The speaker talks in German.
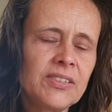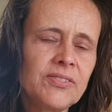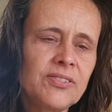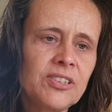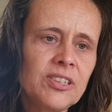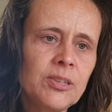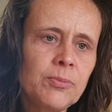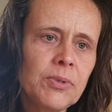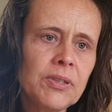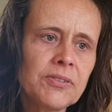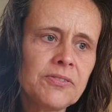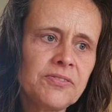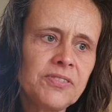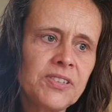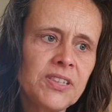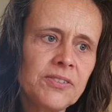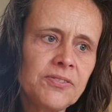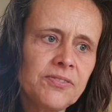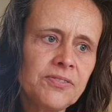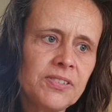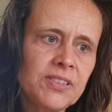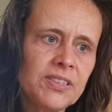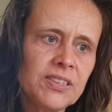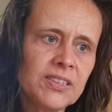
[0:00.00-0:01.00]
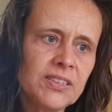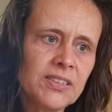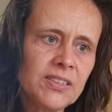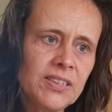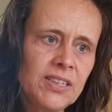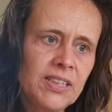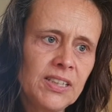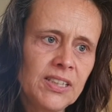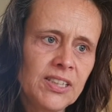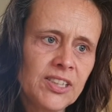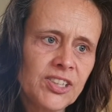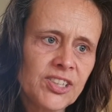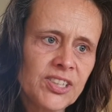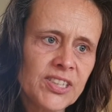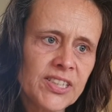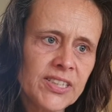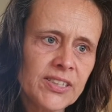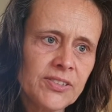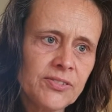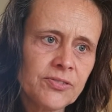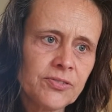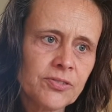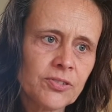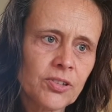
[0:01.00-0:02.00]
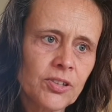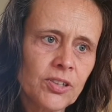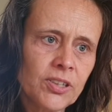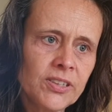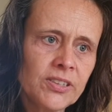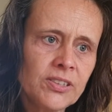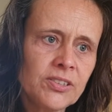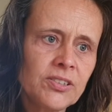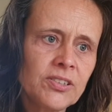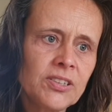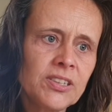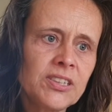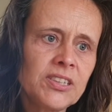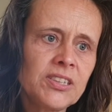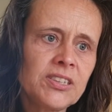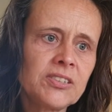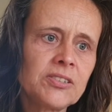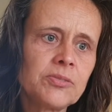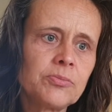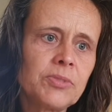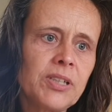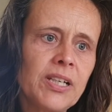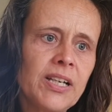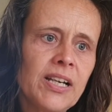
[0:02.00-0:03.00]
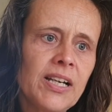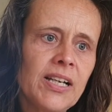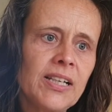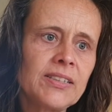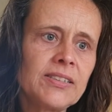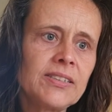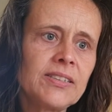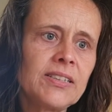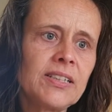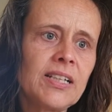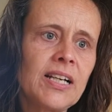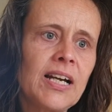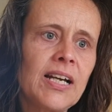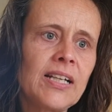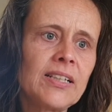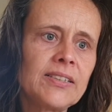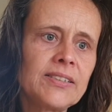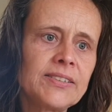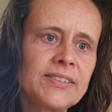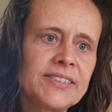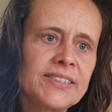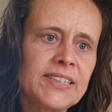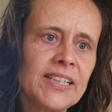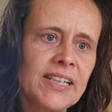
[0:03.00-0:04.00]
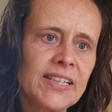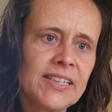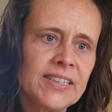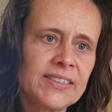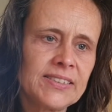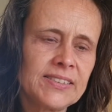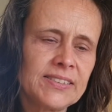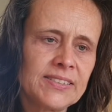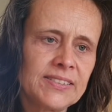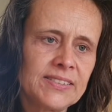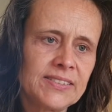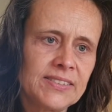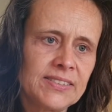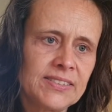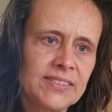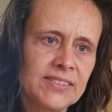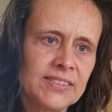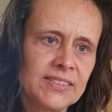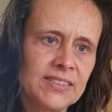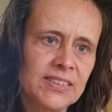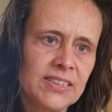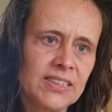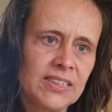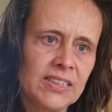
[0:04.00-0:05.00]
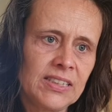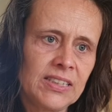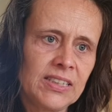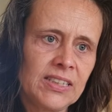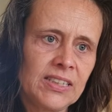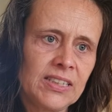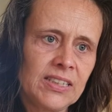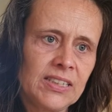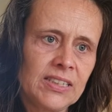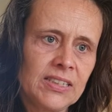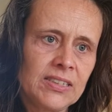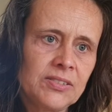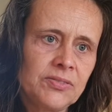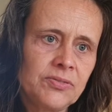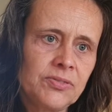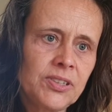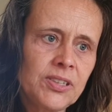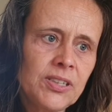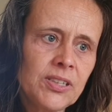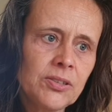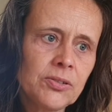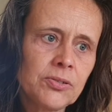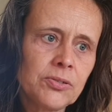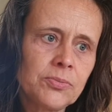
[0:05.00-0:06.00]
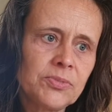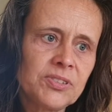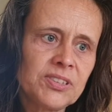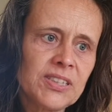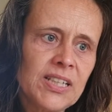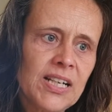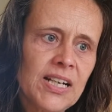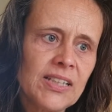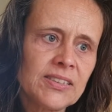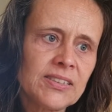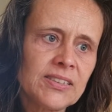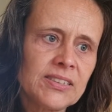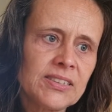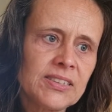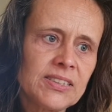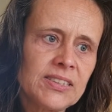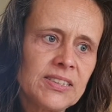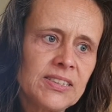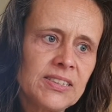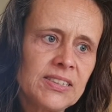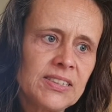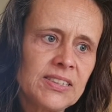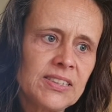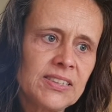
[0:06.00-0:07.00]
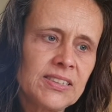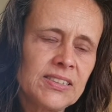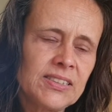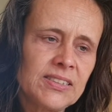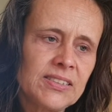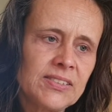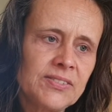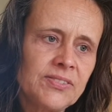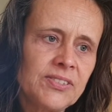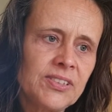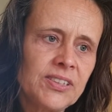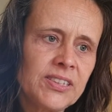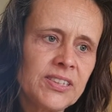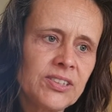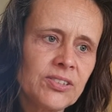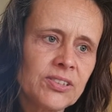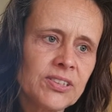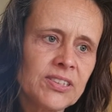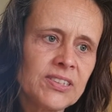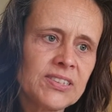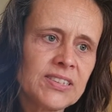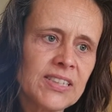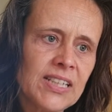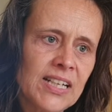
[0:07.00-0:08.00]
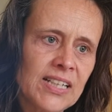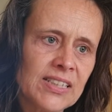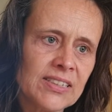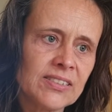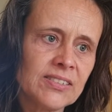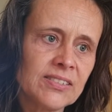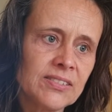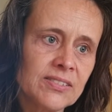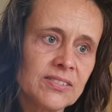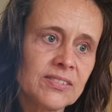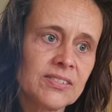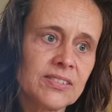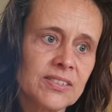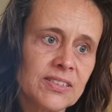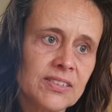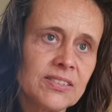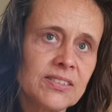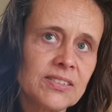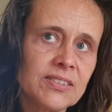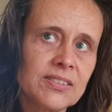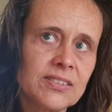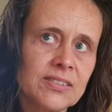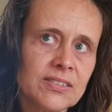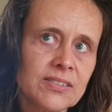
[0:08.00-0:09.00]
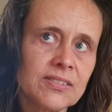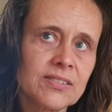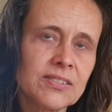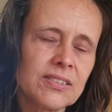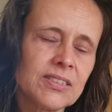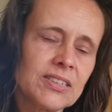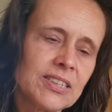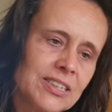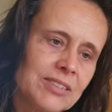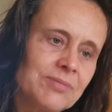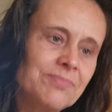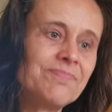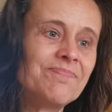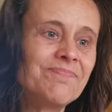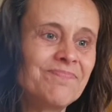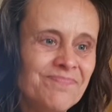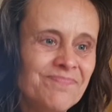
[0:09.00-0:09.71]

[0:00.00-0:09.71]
In Philippa 4,4 steht, freut euch im Herrn alle Zeit. Wiederum sage ich, will ich euch sagen, dass, ja,